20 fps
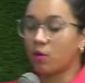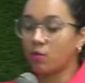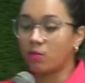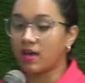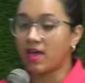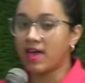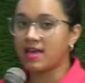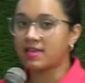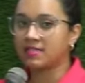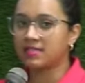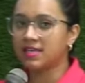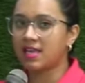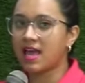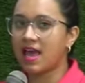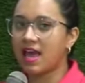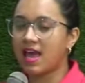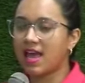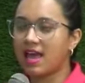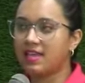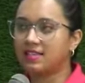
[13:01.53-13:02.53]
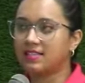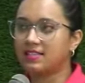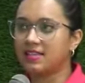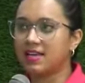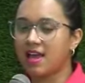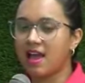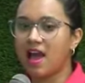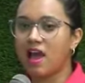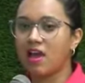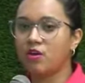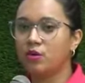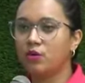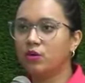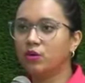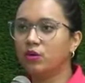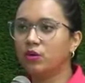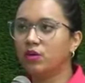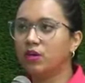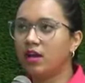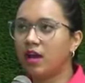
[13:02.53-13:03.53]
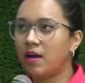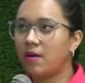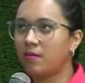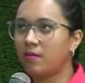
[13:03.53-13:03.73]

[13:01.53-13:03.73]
ya decía, eh, sí, hay una,